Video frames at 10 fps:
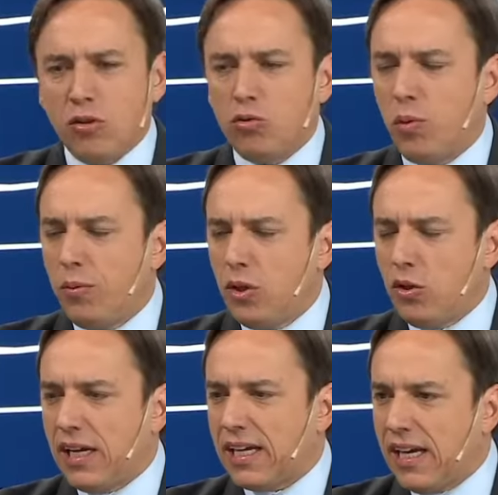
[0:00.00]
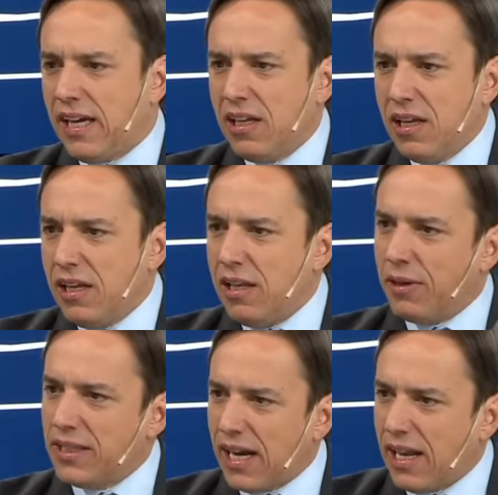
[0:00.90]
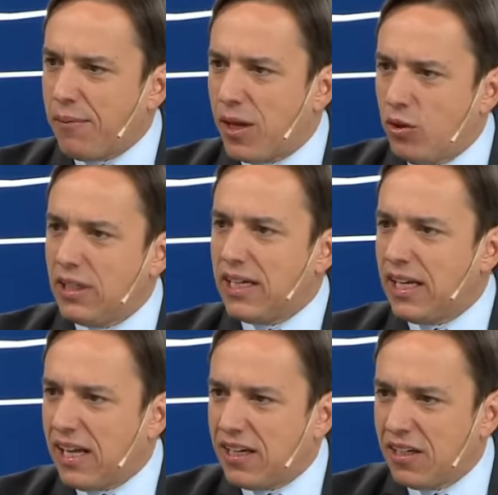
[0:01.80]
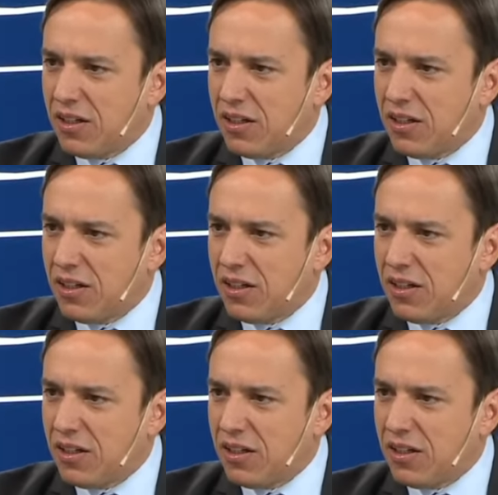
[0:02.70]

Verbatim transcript: en su momento era que levantara la mano y dijeran,